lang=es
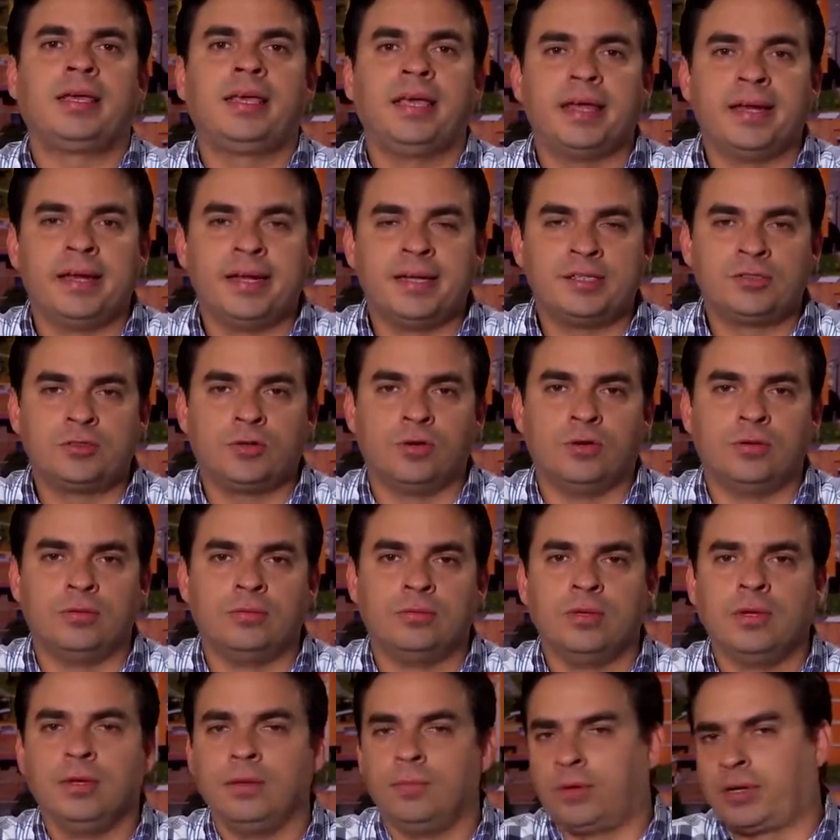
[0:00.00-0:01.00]
quiénes son,
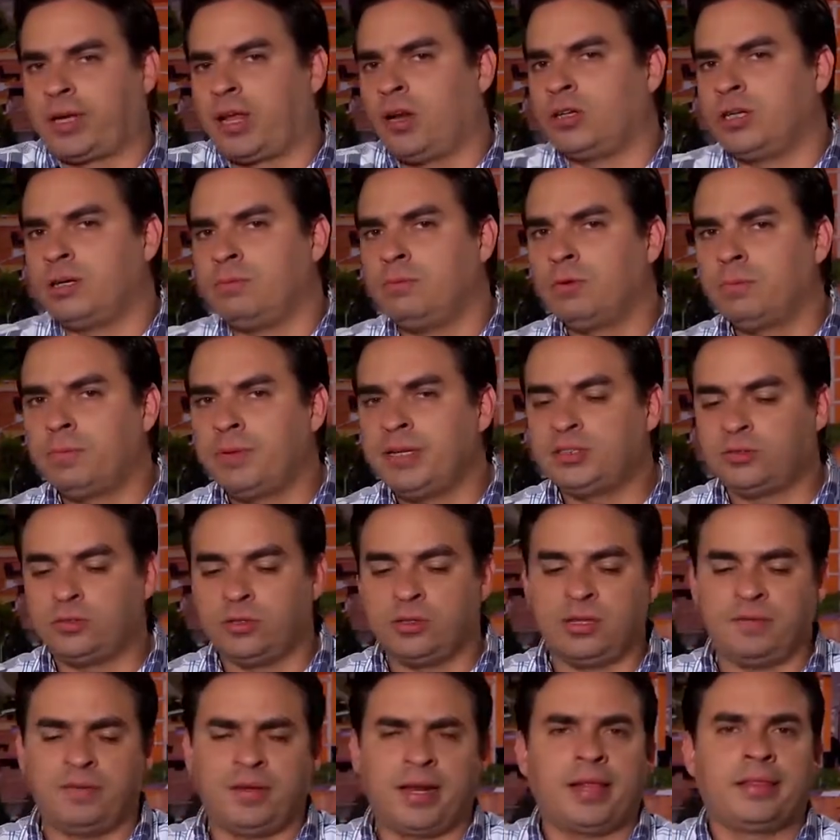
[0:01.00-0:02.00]
porque los hemos visto
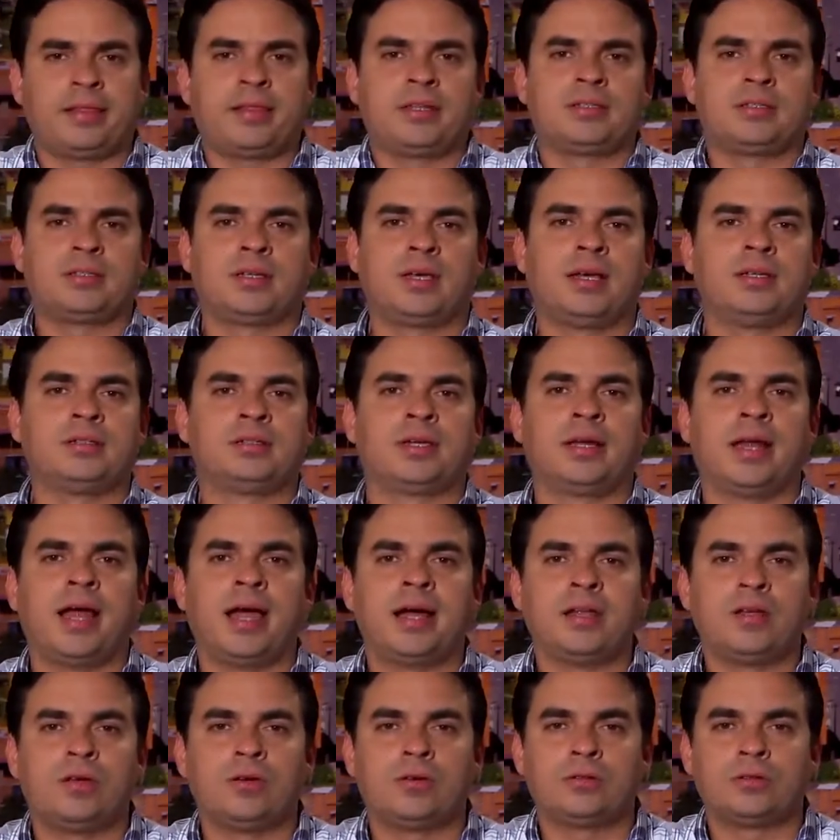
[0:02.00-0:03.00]
en diferentes
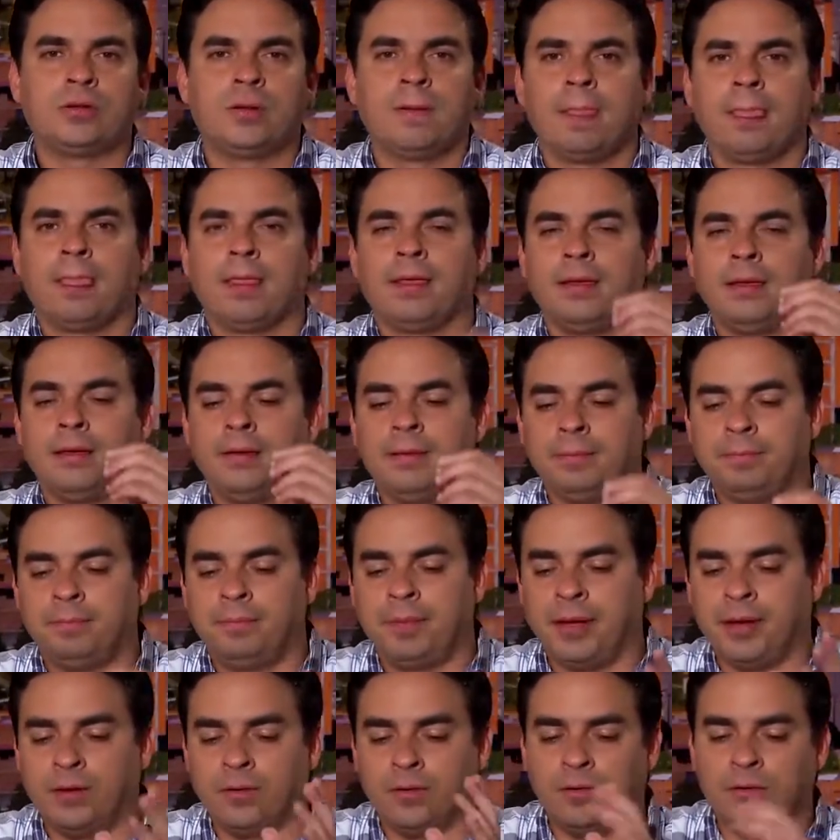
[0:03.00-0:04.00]
escenarios,
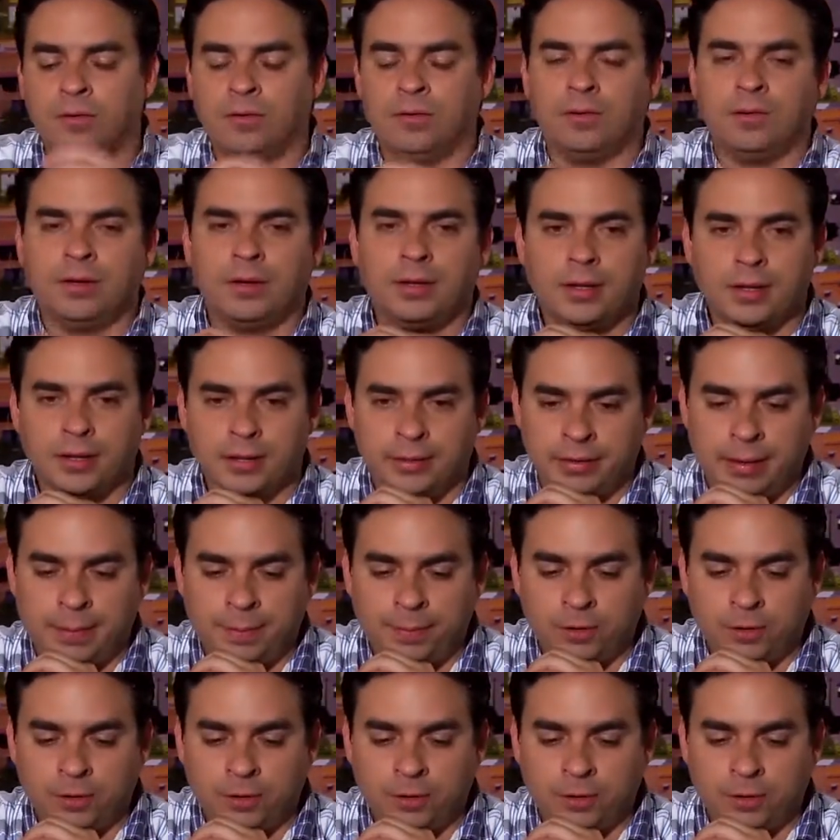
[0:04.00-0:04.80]
pero de